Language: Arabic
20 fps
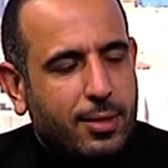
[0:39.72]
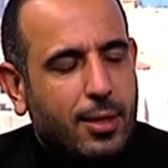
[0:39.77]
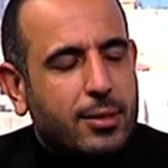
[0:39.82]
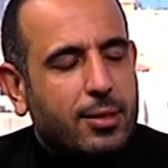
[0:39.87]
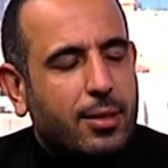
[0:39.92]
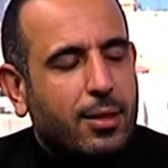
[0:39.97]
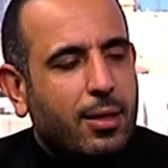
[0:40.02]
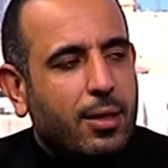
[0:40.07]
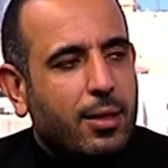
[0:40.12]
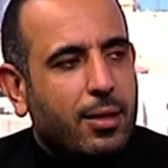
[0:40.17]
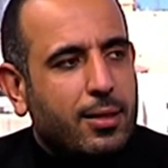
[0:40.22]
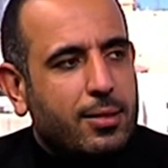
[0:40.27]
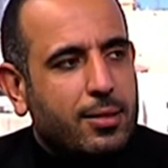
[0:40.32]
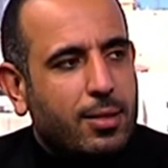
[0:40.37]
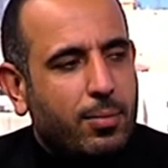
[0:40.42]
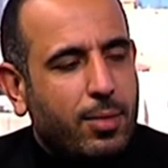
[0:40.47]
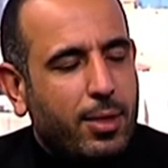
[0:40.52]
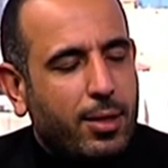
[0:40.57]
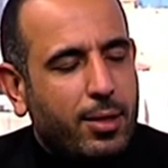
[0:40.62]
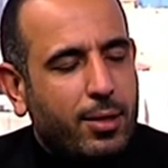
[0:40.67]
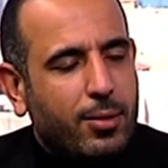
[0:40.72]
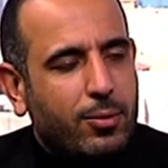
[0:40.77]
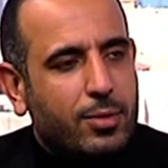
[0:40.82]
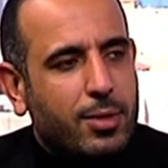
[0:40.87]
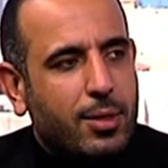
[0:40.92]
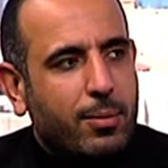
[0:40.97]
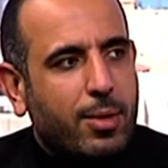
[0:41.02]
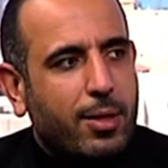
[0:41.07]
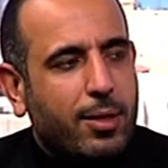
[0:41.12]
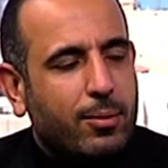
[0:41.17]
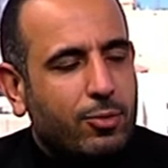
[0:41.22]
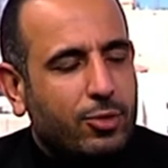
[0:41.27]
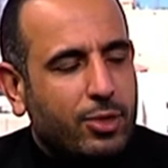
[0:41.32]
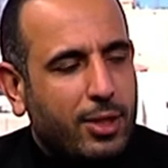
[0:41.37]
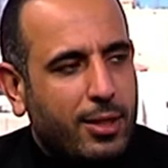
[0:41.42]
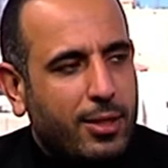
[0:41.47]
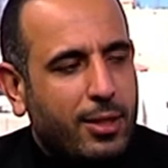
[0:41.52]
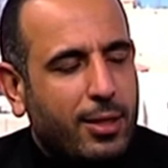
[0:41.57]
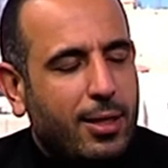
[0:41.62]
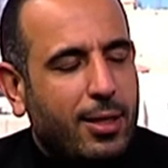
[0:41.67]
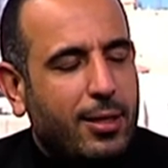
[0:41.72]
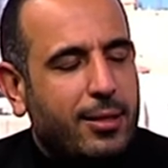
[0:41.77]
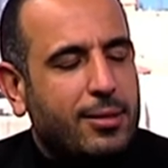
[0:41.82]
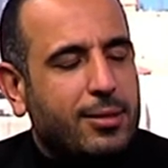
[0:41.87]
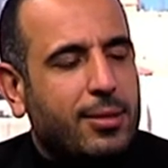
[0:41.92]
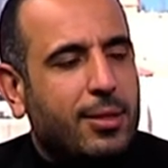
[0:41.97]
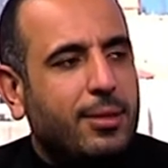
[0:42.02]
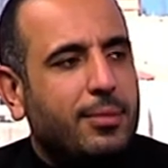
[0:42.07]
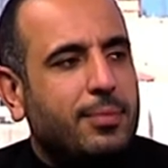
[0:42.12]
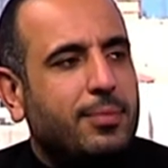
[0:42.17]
أسعد الله صباحك وصباح المشاهدين الأعزاء